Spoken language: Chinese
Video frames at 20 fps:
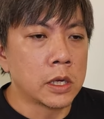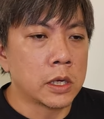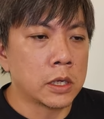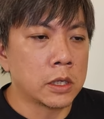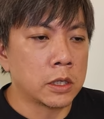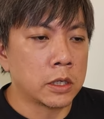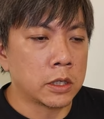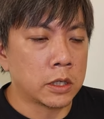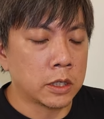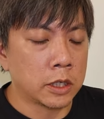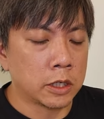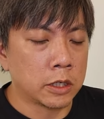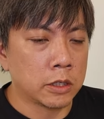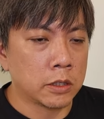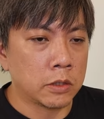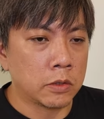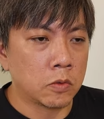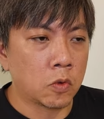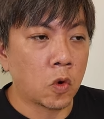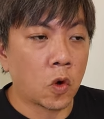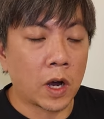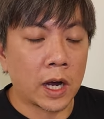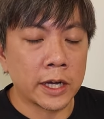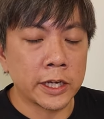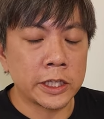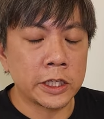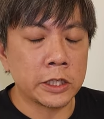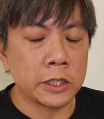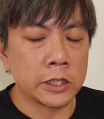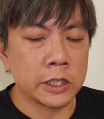呃很
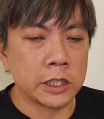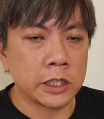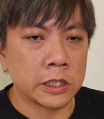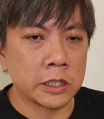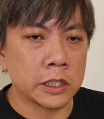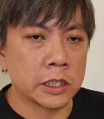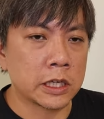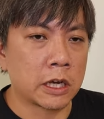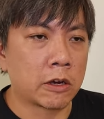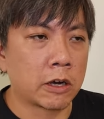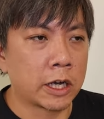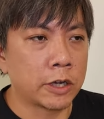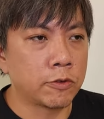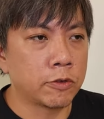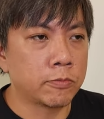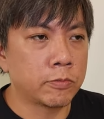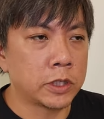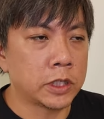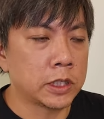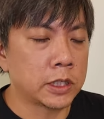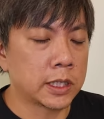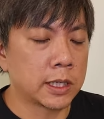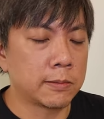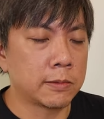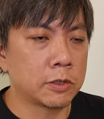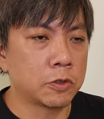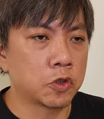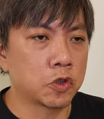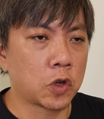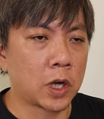华丽的行销啊，因为毕竟他
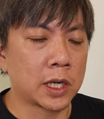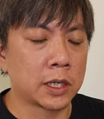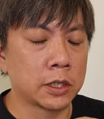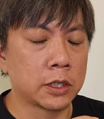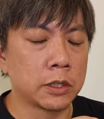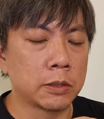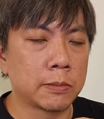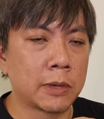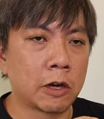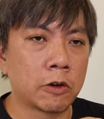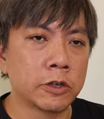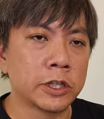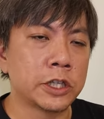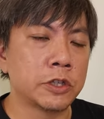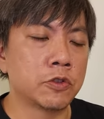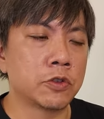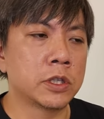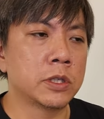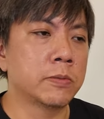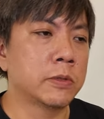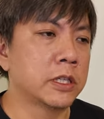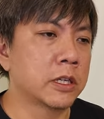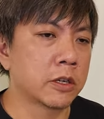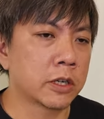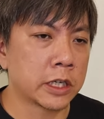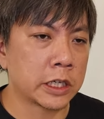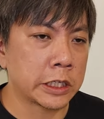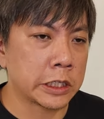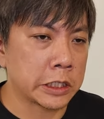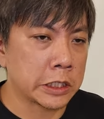们抓的毛利就是比
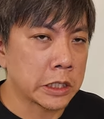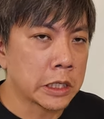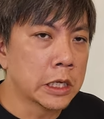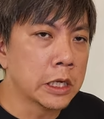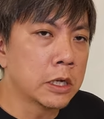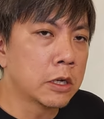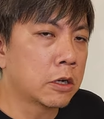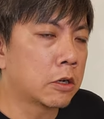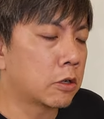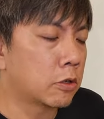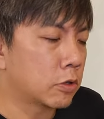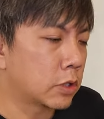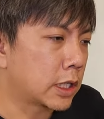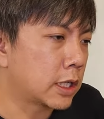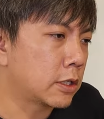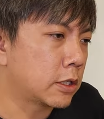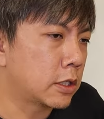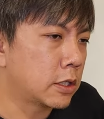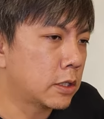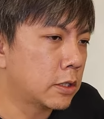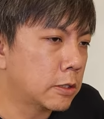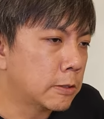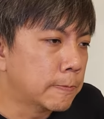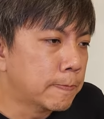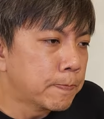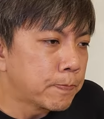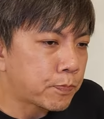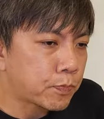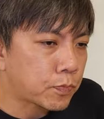较低哦，但是。